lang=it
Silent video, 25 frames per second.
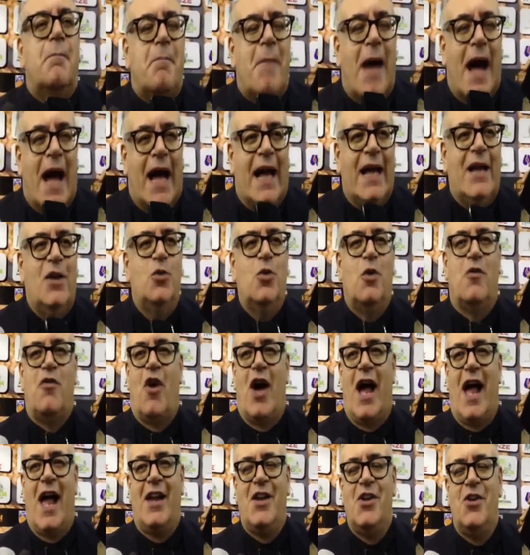ma il
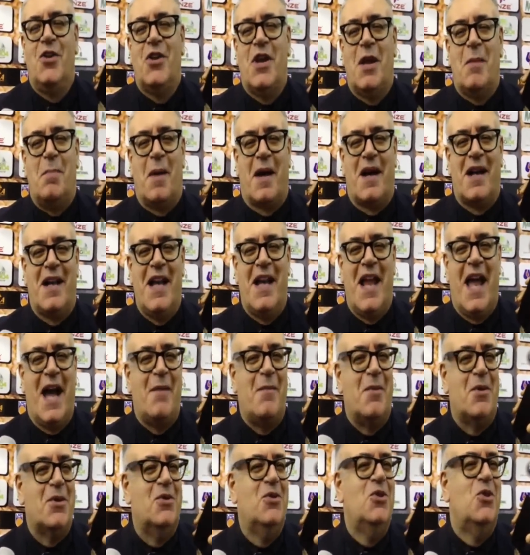nuovo anno ne
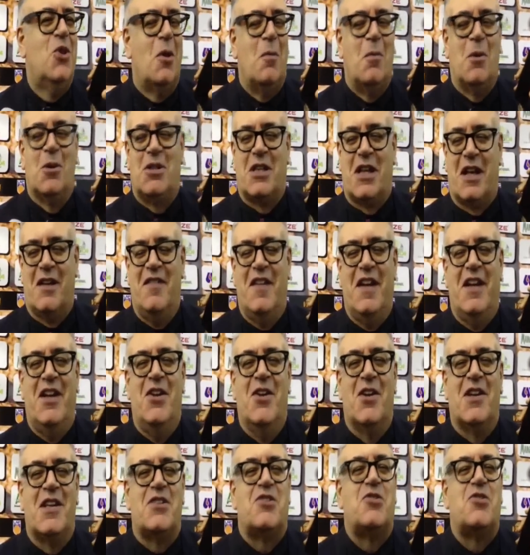parliamo dopo Treviglio,